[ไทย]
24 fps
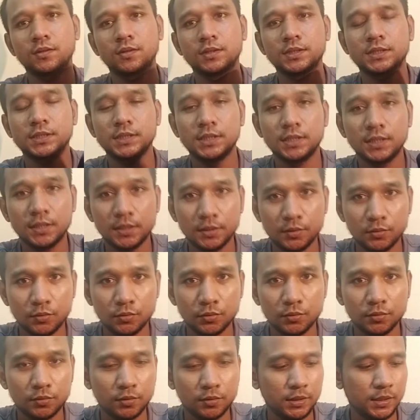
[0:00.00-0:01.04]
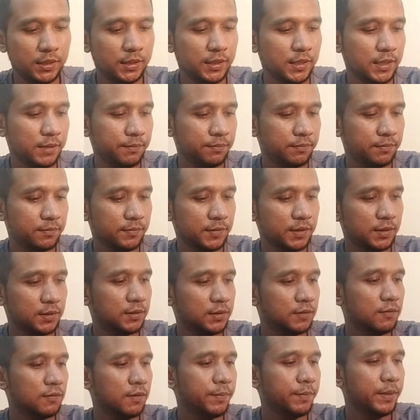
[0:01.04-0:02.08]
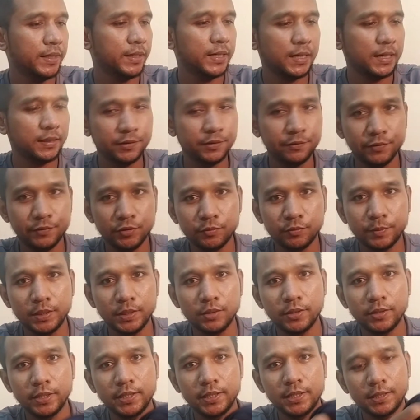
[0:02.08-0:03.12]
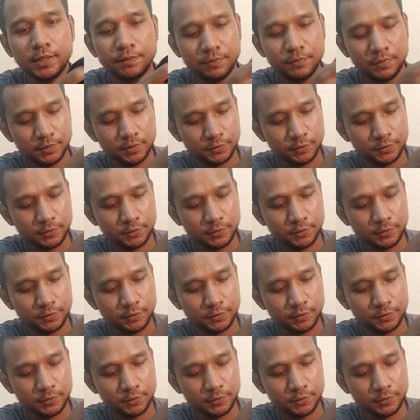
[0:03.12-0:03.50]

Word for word: ห้อ GQ ตัวนี้นะครับก็ถือว่าเป็นการรีวิวไปด้วยนะครับ